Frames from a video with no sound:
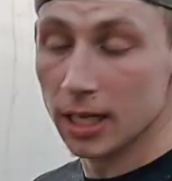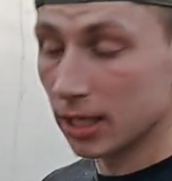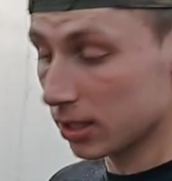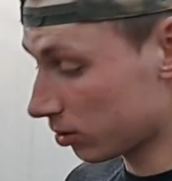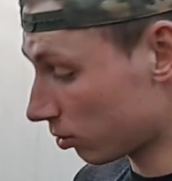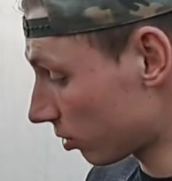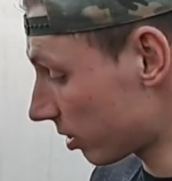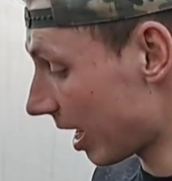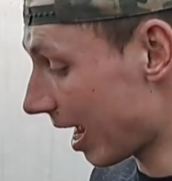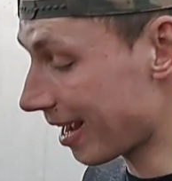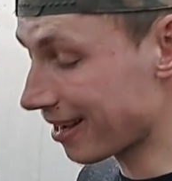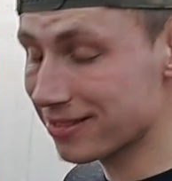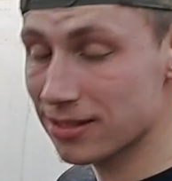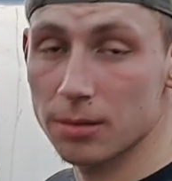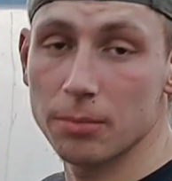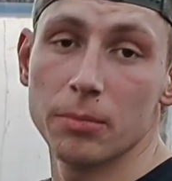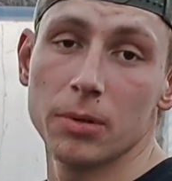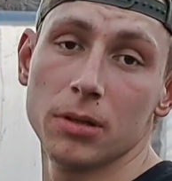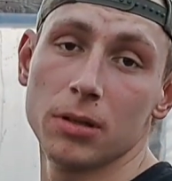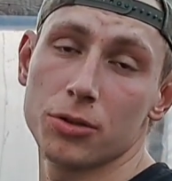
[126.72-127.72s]
Друзья, я
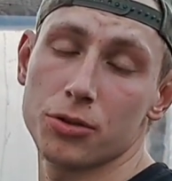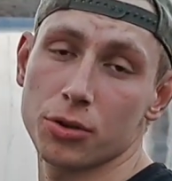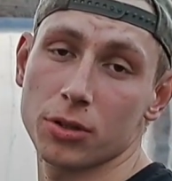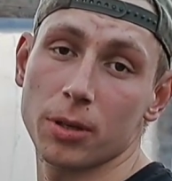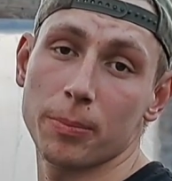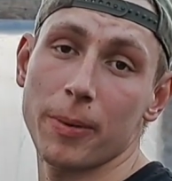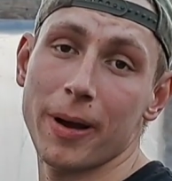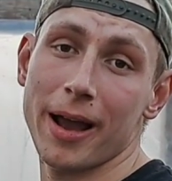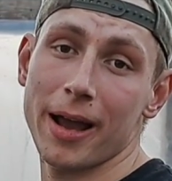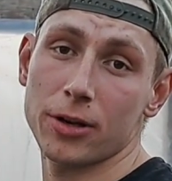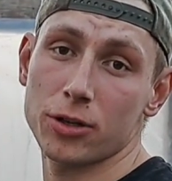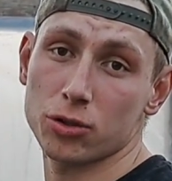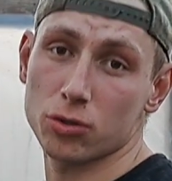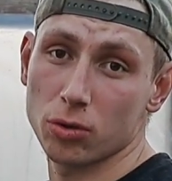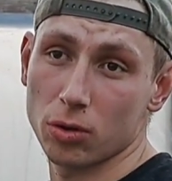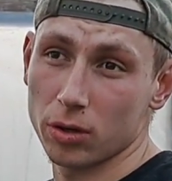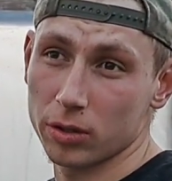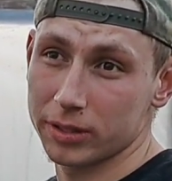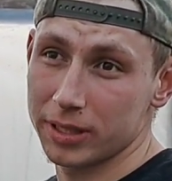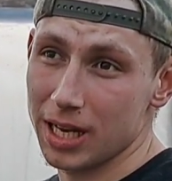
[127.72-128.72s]
забыл еще добавить,
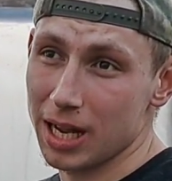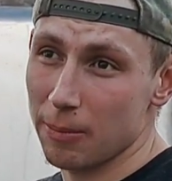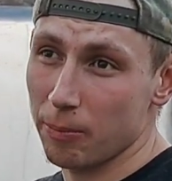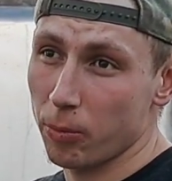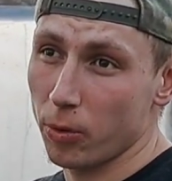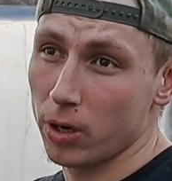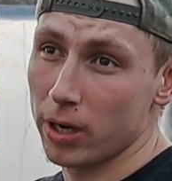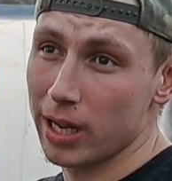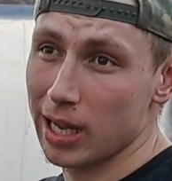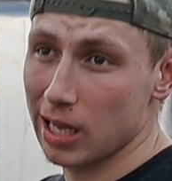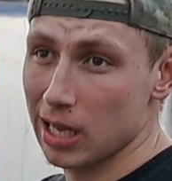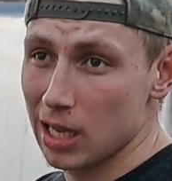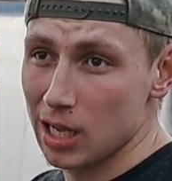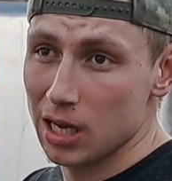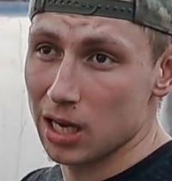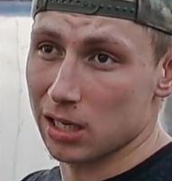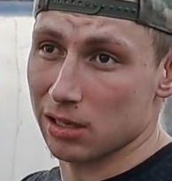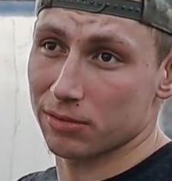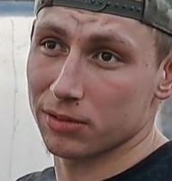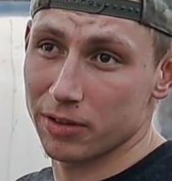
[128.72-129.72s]
что для более
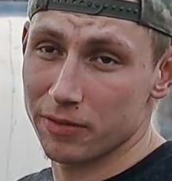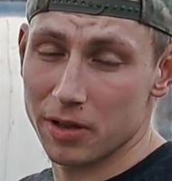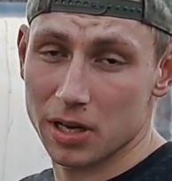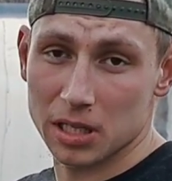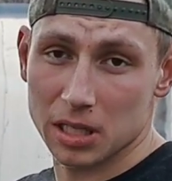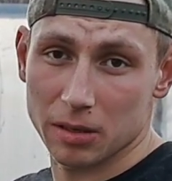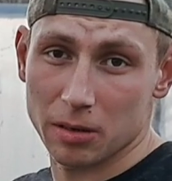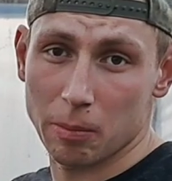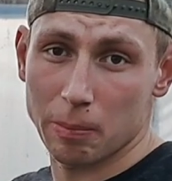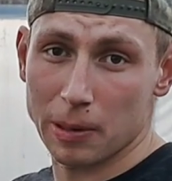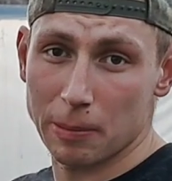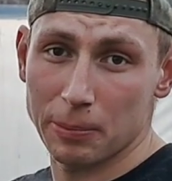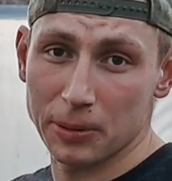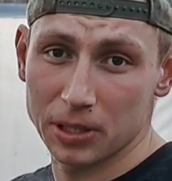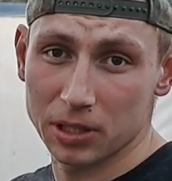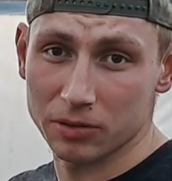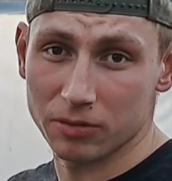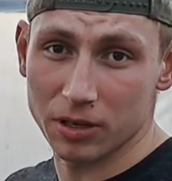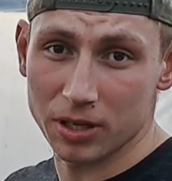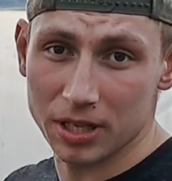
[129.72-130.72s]
равномерного
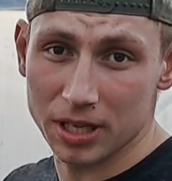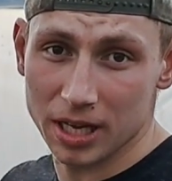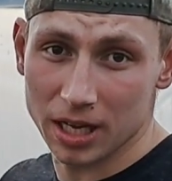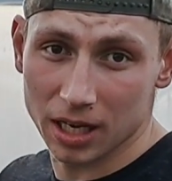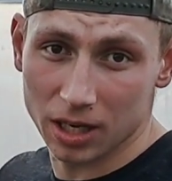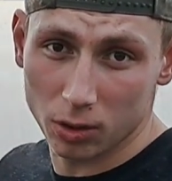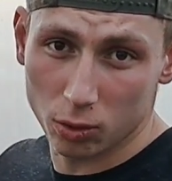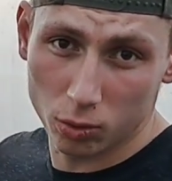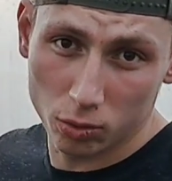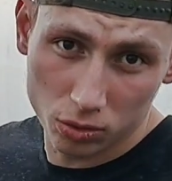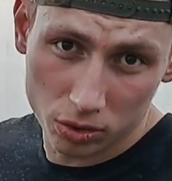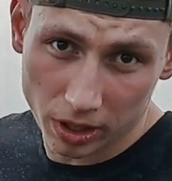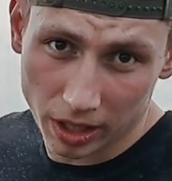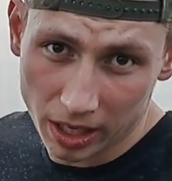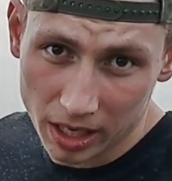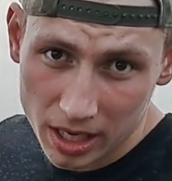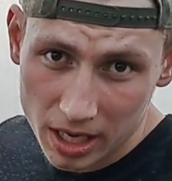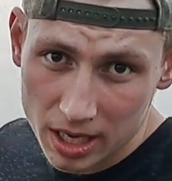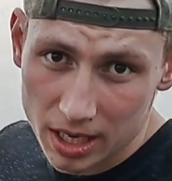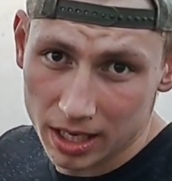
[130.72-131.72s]
пропитывания
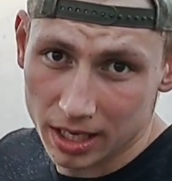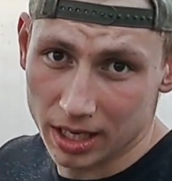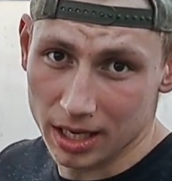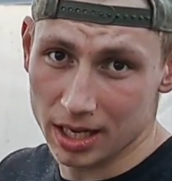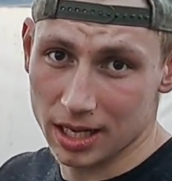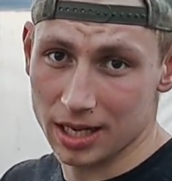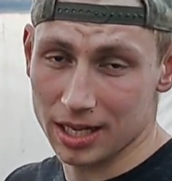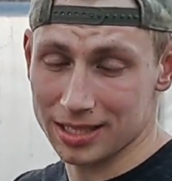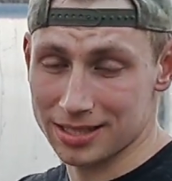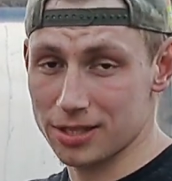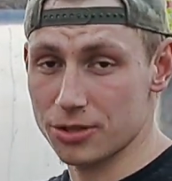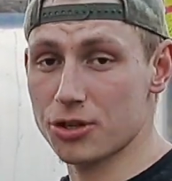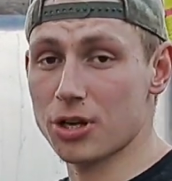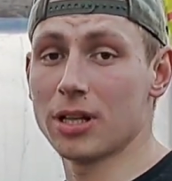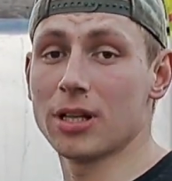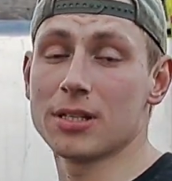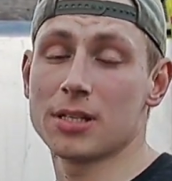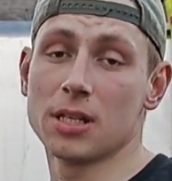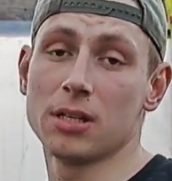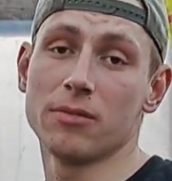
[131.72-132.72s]
грунта а,
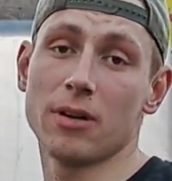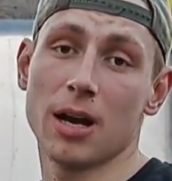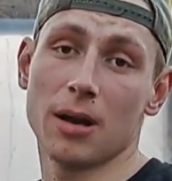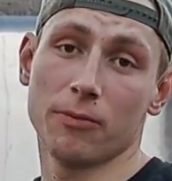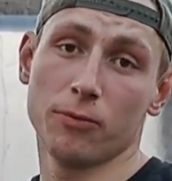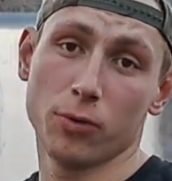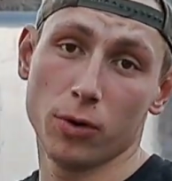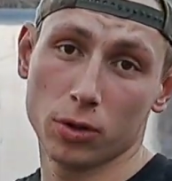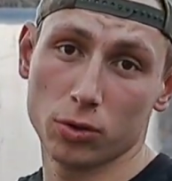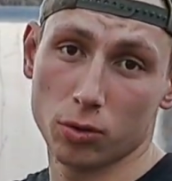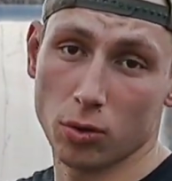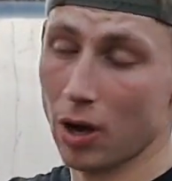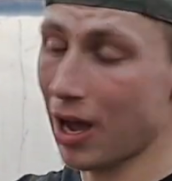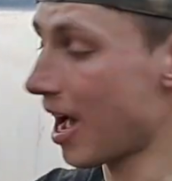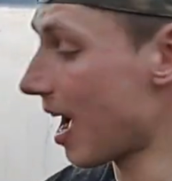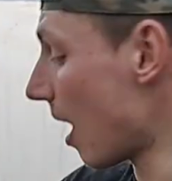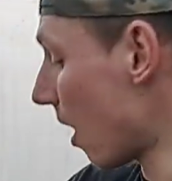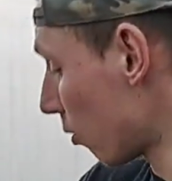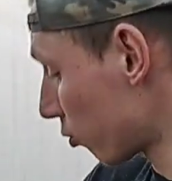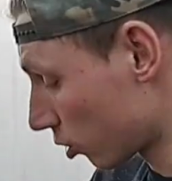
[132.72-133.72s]
сначала заливаем воду,
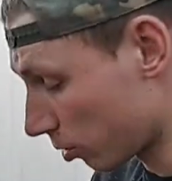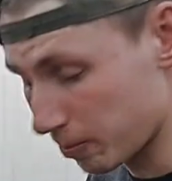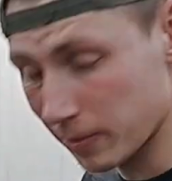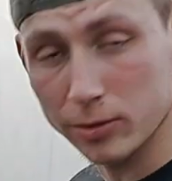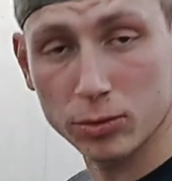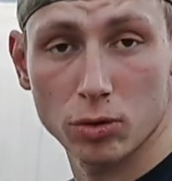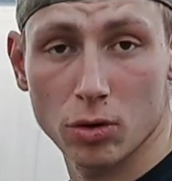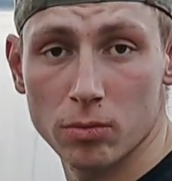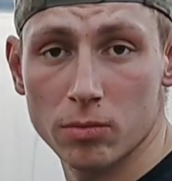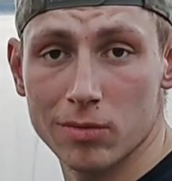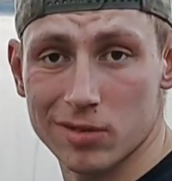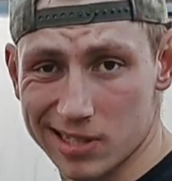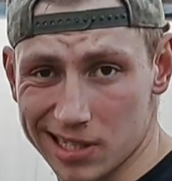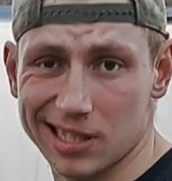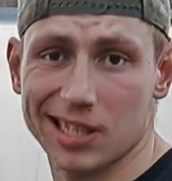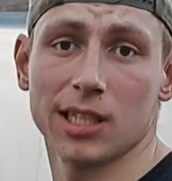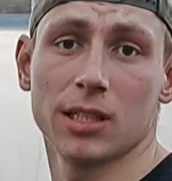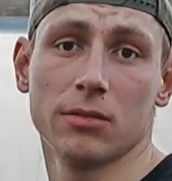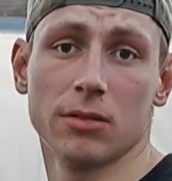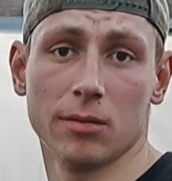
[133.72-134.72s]
а уже потом
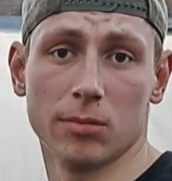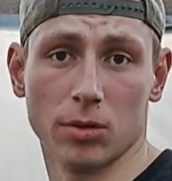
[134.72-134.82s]
закидываем